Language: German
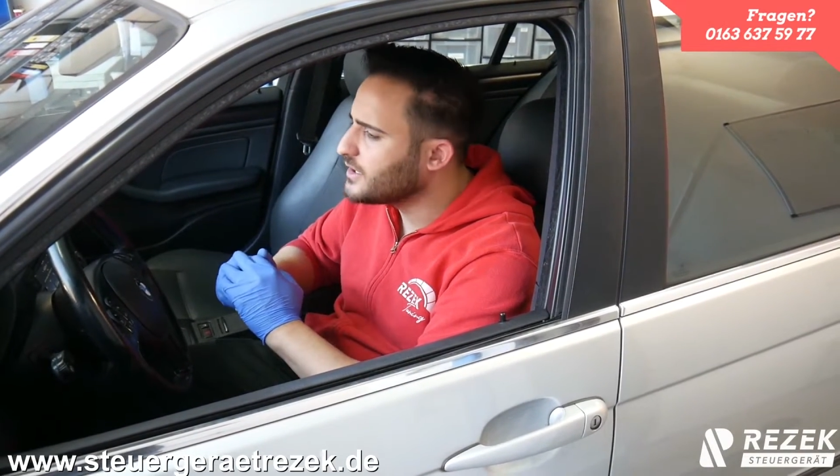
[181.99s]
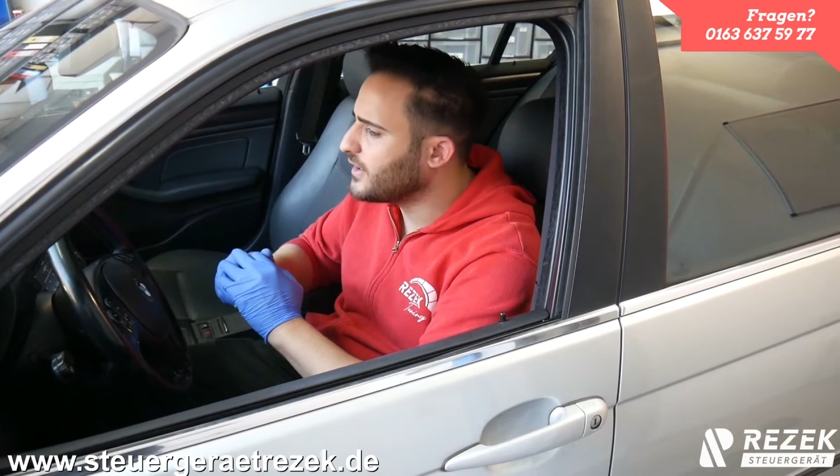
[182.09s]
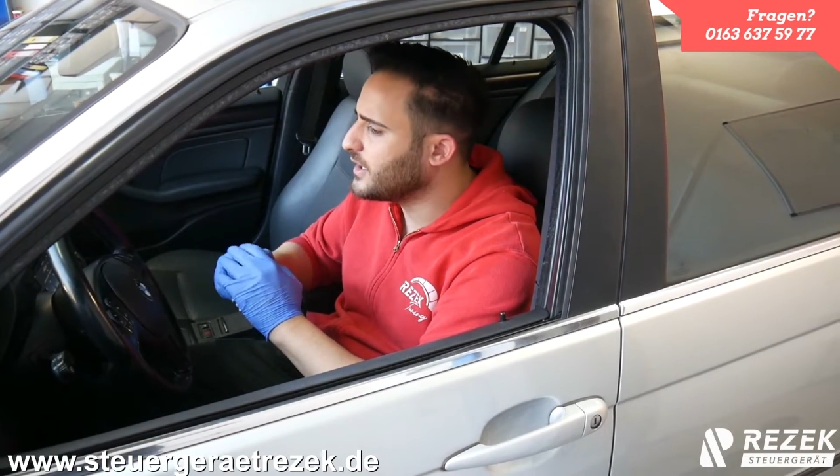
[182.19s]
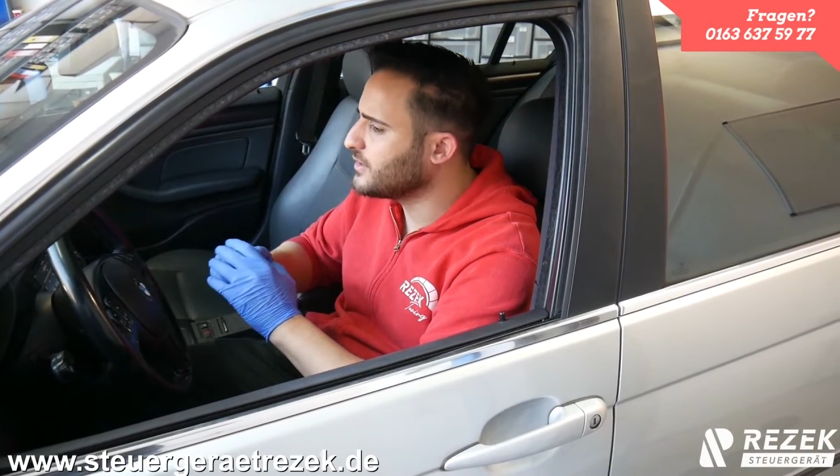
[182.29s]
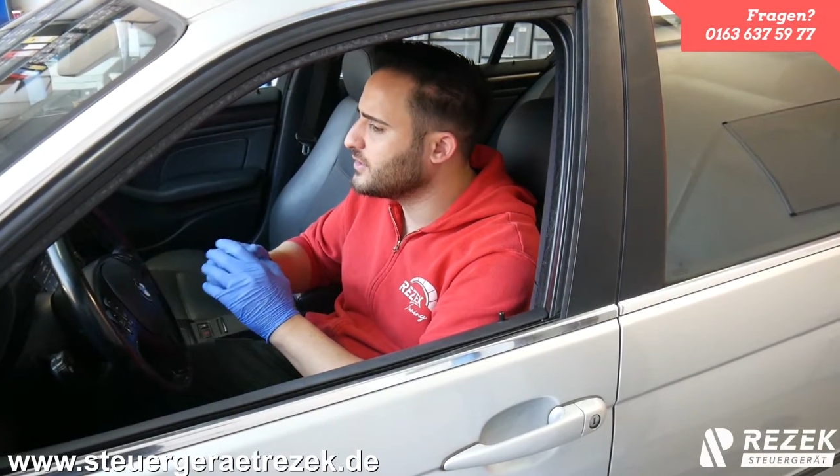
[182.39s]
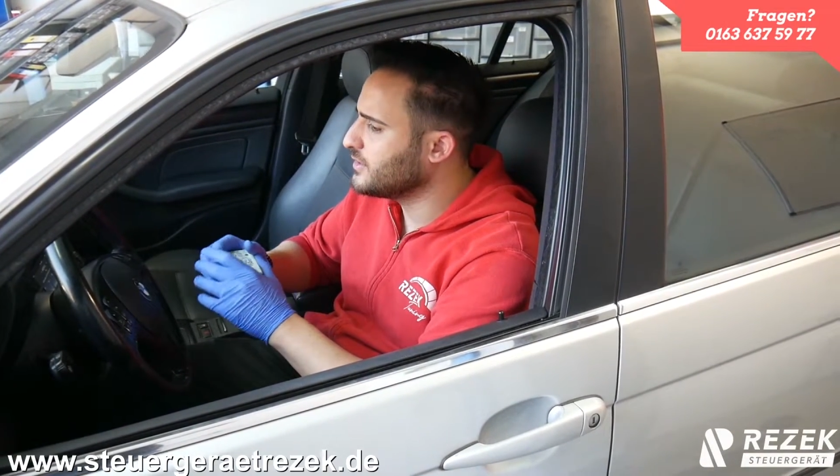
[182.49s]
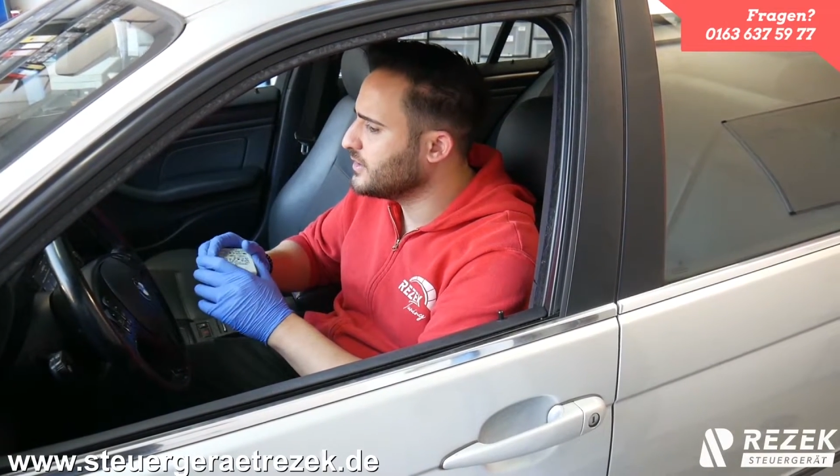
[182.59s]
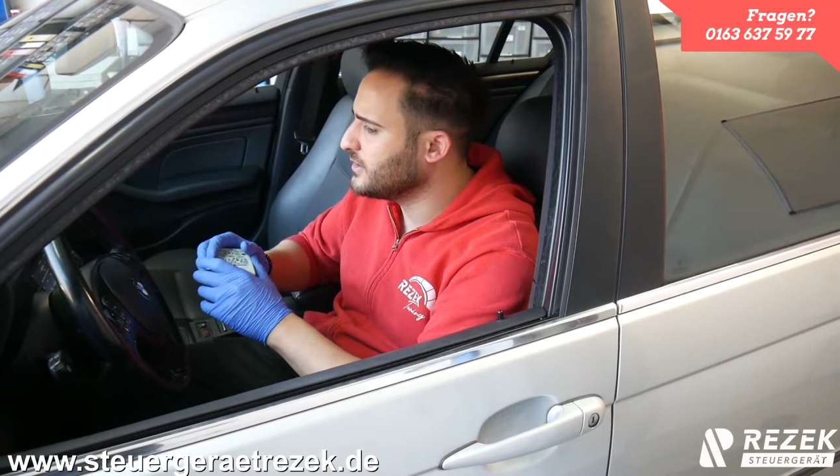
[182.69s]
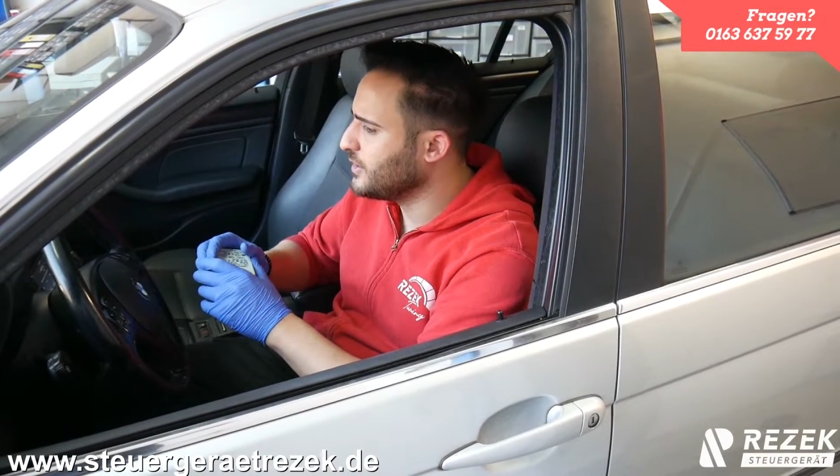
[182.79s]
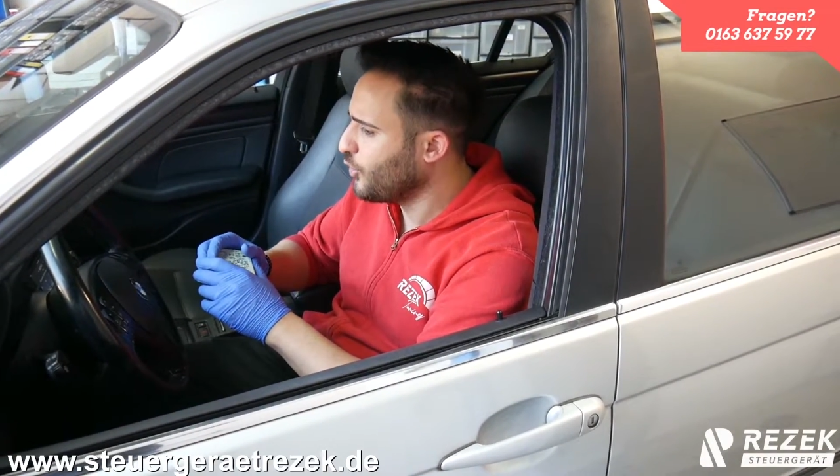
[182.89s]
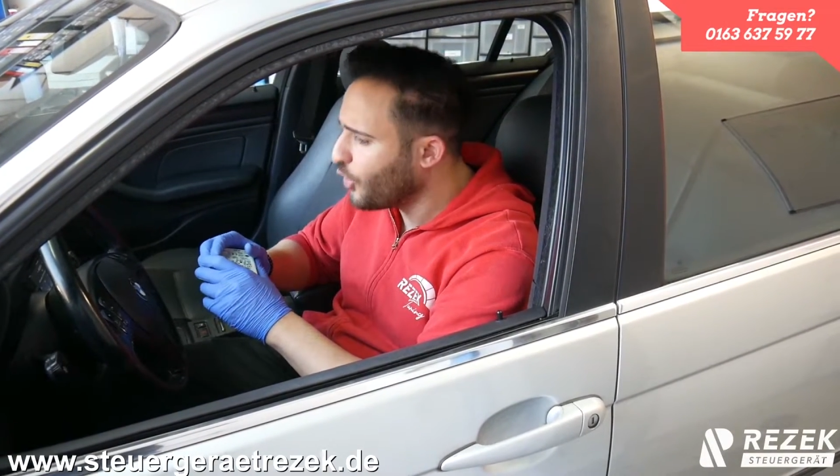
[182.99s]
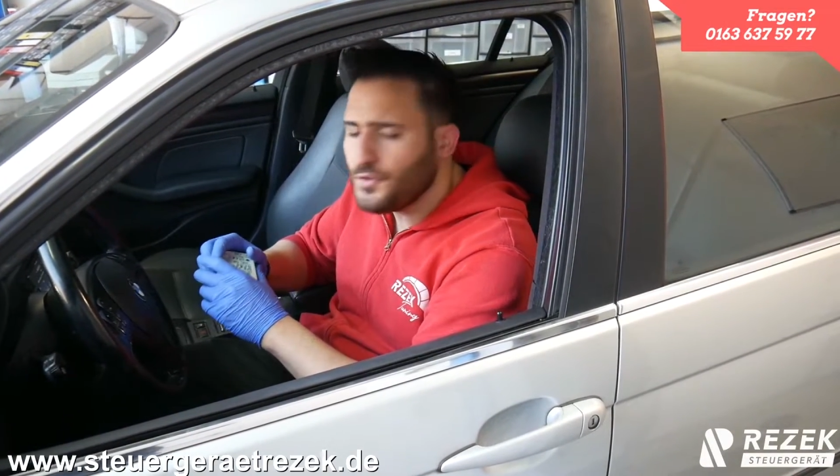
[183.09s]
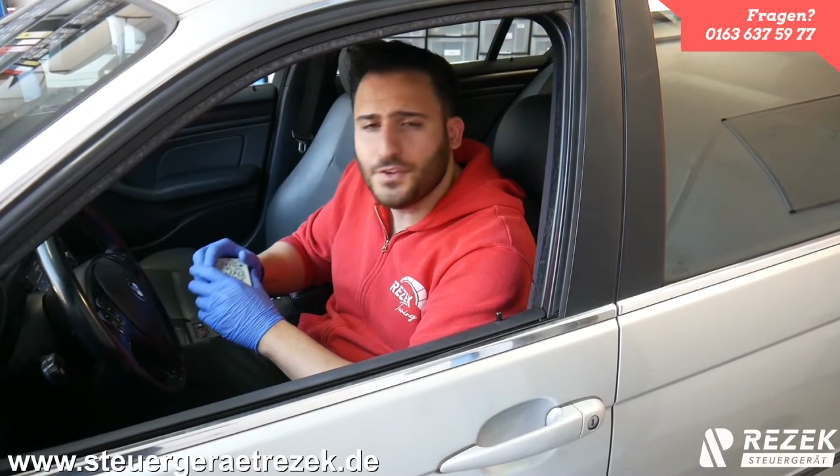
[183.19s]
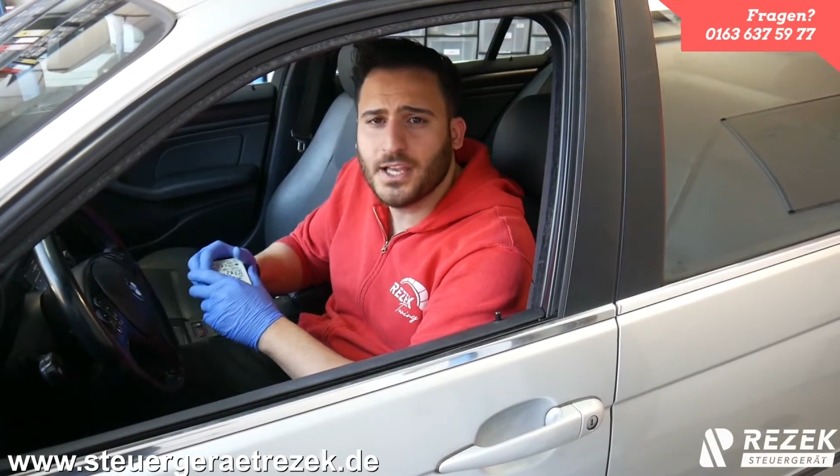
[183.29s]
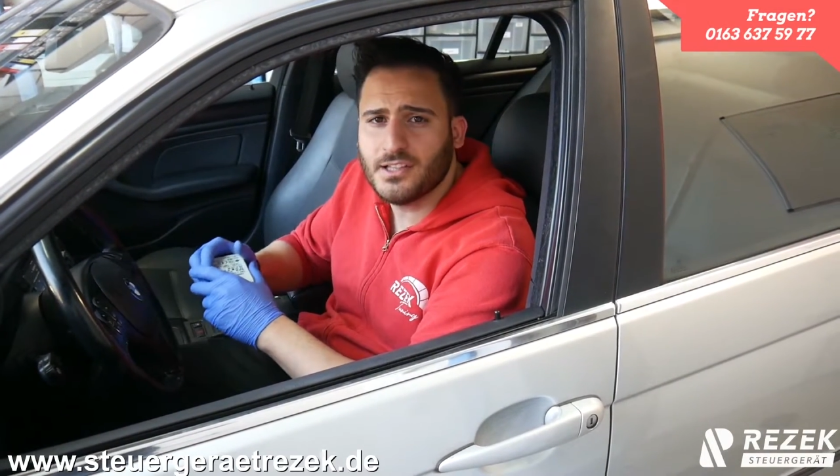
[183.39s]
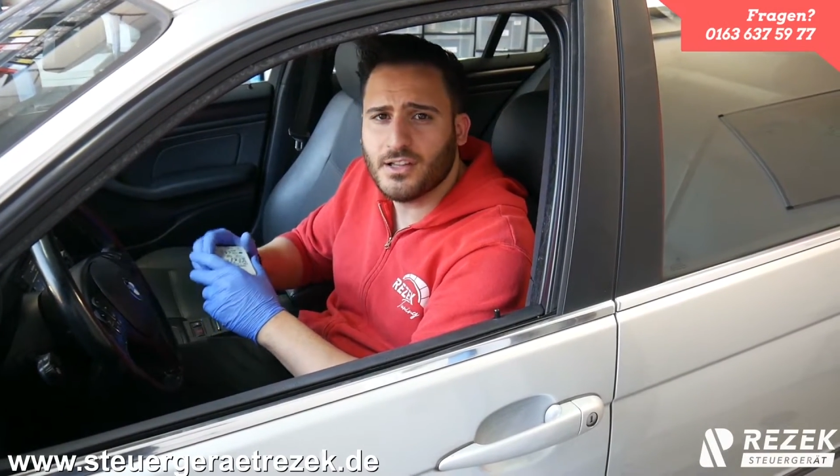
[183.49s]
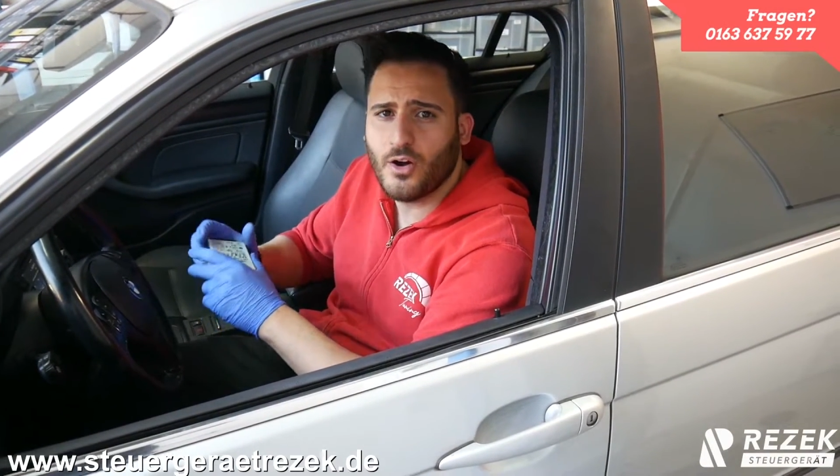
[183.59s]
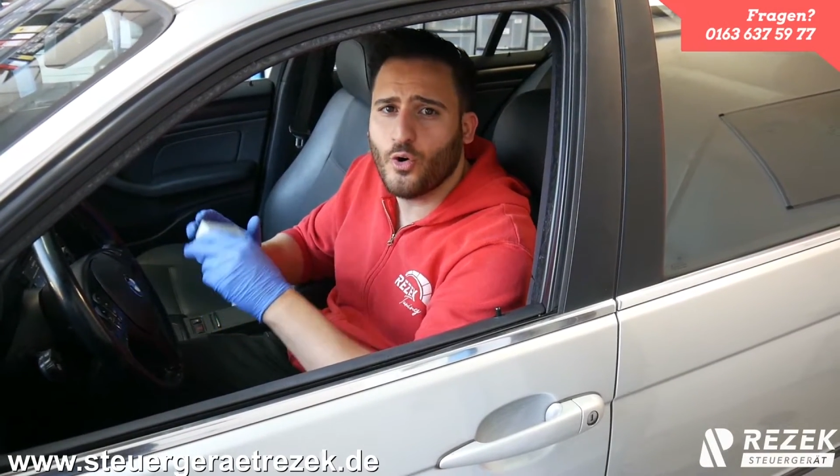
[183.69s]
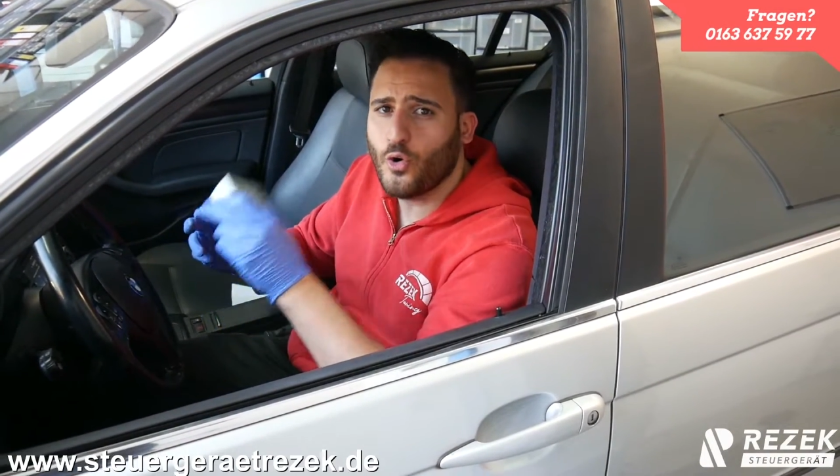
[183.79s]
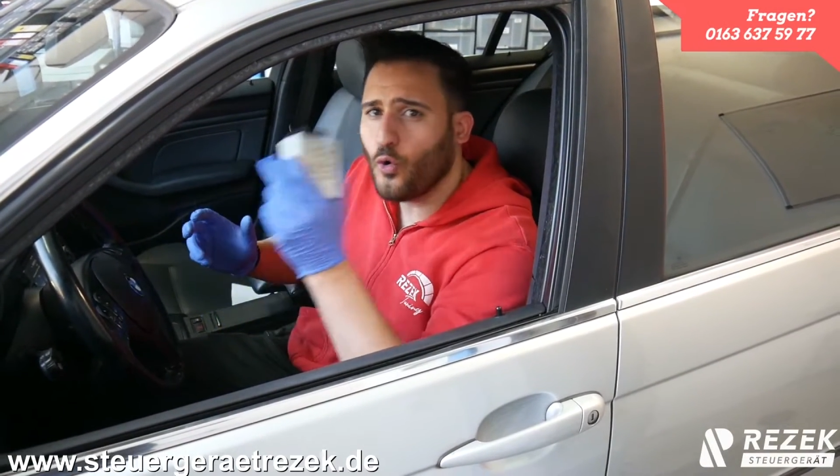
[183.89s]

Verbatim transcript: Der Wagen äh, läuft jetzt auch